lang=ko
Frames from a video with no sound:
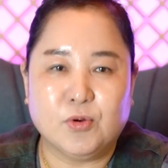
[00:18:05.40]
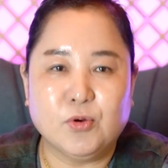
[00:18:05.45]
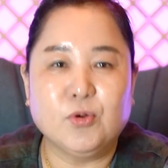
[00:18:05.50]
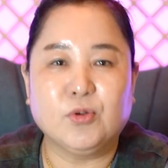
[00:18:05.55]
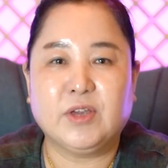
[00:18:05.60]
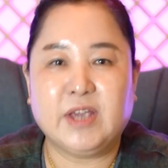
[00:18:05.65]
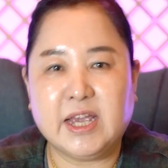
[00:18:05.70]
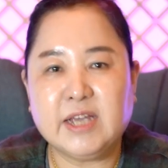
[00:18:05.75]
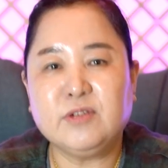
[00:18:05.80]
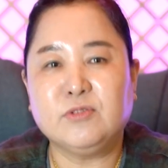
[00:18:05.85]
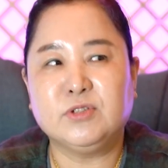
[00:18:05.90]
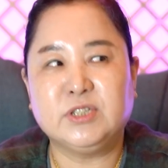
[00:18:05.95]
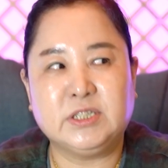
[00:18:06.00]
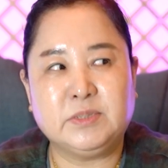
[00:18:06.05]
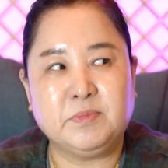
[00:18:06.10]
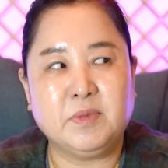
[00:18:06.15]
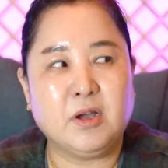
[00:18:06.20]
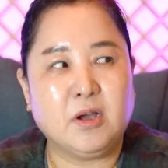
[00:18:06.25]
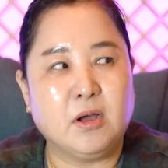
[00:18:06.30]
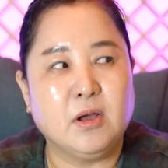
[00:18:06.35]
그렇게
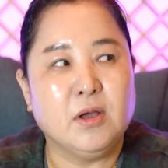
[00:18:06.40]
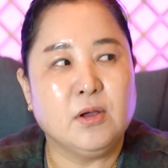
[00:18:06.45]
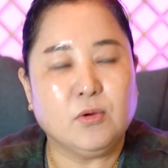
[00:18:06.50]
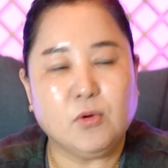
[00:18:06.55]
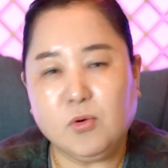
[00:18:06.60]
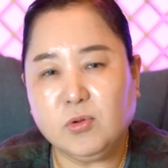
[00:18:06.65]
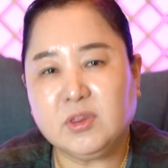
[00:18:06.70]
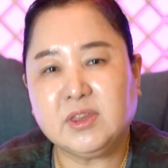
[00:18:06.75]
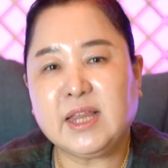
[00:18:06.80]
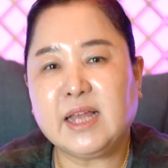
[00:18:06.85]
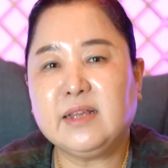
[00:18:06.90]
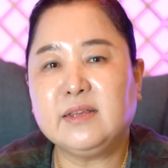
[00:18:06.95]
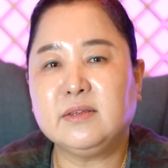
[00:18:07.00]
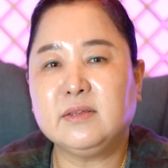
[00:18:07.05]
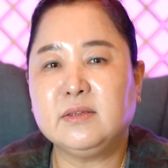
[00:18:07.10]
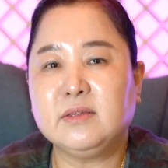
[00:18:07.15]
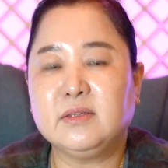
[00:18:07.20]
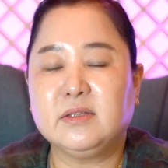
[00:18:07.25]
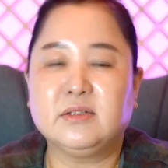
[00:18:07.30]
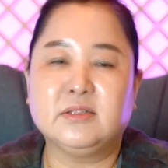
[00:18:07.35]
해놓으시면 꽃
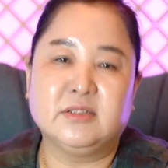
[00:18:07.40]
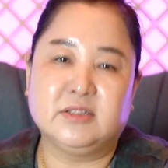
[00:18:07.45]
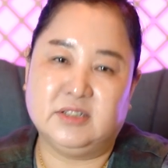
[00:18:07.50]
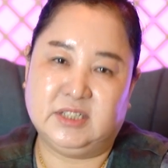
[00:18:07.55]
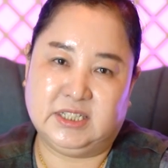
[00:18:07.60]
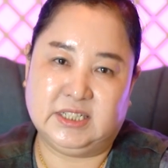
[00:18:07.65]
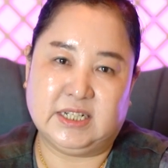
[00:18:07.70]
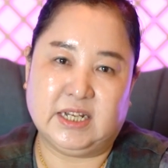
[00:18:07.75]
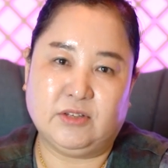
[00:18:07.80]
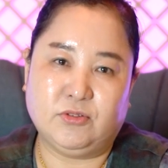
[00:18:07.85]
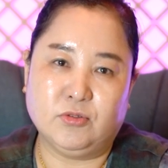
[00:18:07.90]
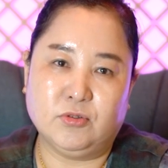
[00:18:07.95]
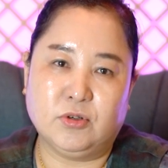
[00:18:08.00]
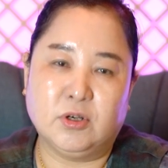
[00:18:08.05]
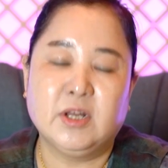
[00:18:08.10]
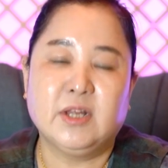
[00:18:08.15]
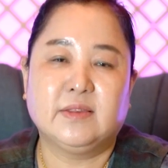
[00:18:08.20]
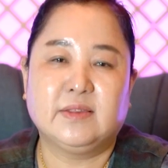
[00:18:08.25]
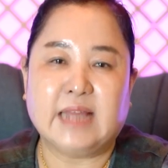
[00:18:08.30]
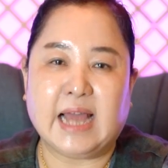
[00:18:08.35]
한
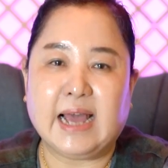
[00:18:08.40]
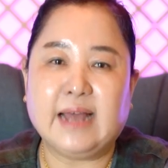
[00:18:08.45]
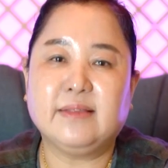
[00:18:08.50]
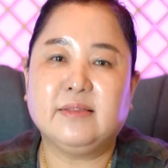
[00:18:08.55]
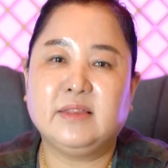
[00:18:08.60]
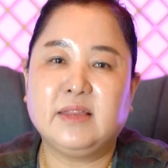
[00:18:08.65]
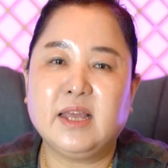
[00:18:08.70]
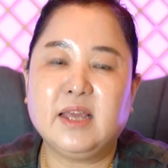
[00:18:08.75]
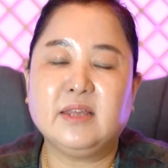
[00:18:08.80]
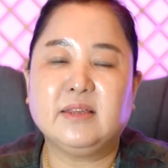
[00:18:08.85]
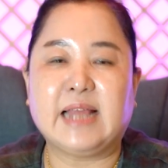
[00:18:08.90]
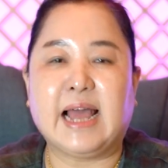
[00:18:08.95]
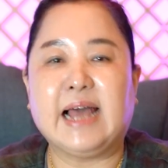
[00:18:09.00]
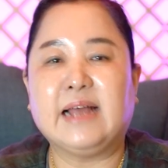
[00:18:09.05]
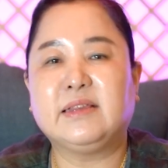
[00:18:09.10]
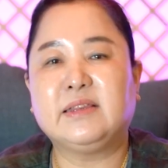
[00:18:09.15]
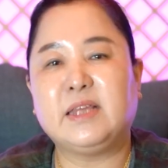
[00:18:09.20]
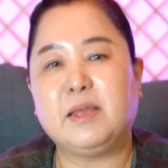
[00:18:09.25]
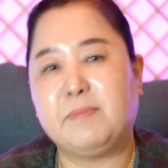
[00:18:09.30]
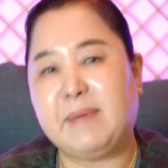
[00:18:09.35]
그릇이라도 나한테
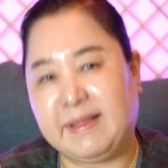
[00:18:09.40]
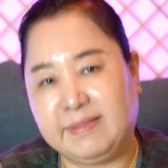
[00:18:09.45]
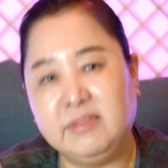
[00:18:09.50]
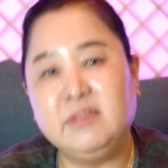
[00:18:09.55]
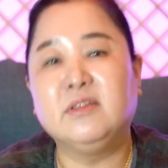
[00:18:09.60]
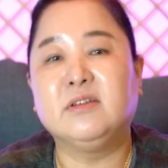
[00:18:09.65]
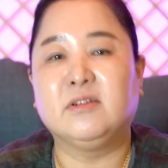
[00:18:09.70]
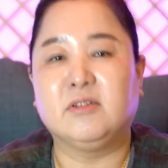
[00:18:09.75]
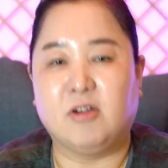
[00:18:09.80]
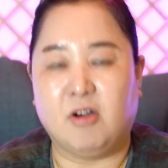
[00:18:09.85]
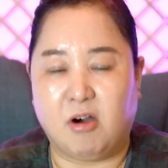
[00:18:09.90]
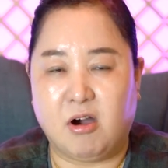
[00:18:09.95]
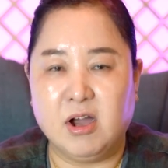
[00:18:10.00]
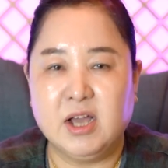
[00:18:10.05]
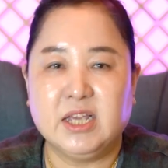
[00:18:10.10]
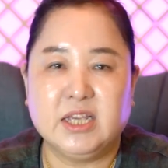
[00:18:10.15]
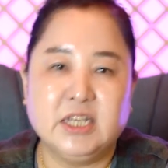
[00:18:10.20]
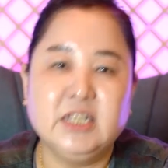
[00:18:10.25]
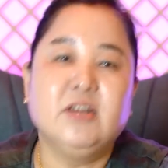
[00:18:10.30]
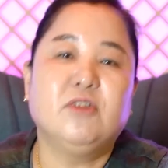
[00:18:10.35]
나한테 맞는 거
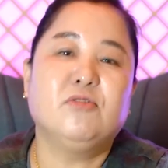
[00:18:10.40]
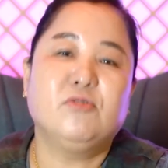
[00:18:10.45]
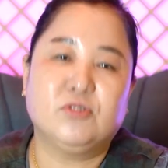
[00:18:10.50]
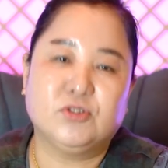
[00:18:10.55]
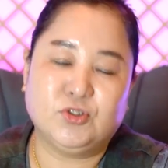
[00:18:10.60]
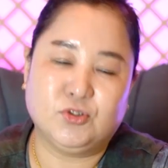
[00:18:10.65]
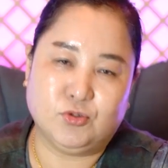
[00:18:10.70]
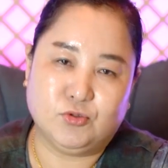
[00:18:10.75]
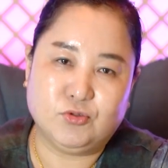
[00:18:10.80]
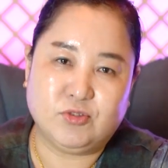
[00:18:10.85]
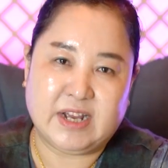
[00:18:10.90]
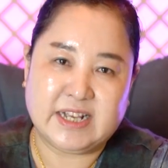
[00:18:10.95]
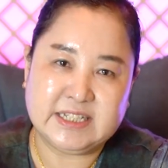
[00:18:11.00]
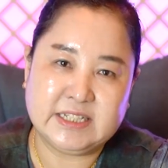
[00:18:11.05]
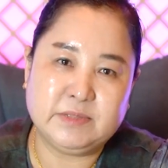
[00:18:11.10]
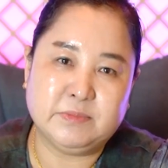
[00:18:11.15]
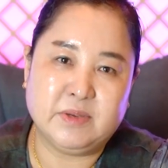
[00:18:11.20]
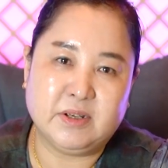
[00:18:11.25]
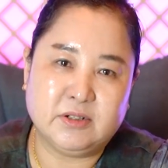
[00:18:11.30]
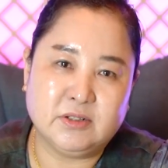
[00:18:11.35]
이런 것 쪽으로
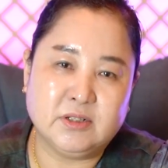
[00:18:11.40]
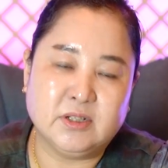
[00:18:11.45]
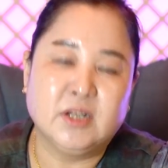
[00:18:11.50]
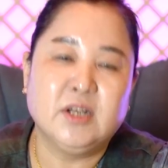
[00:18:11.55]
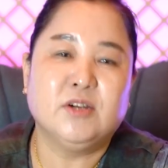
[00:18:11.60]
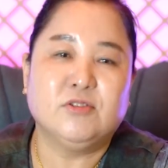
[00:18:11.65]
하시면은